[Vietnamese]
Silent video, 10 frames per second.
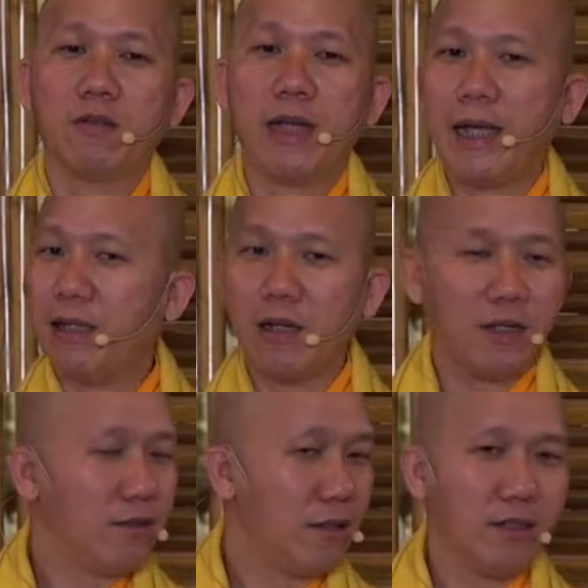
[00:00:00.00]
khen
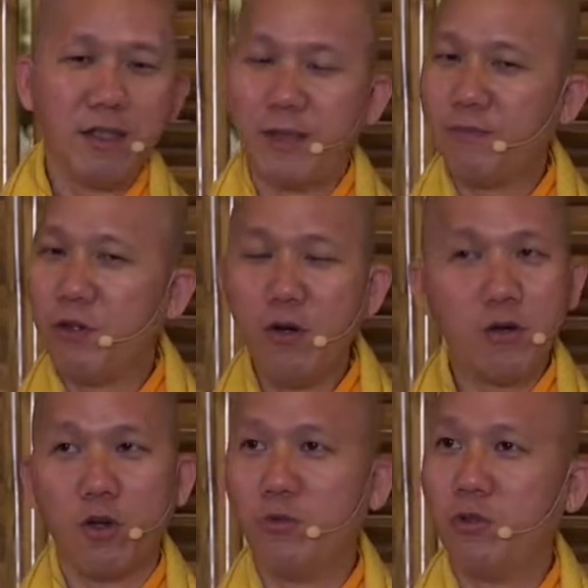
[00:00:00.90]
ngợi thiện nghiệp
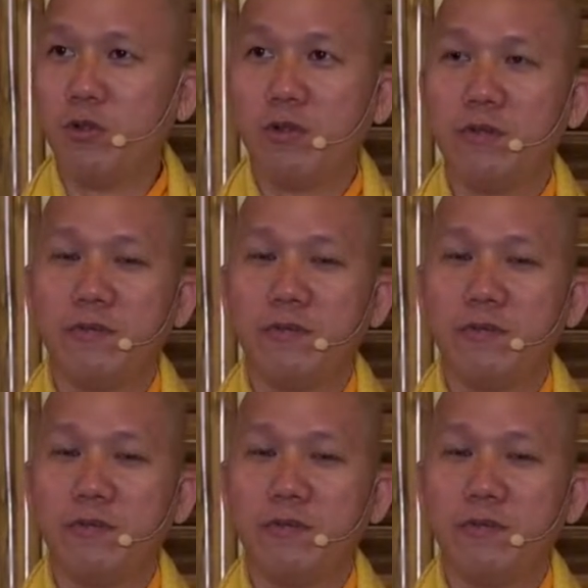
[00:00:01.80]
vô cùng luôn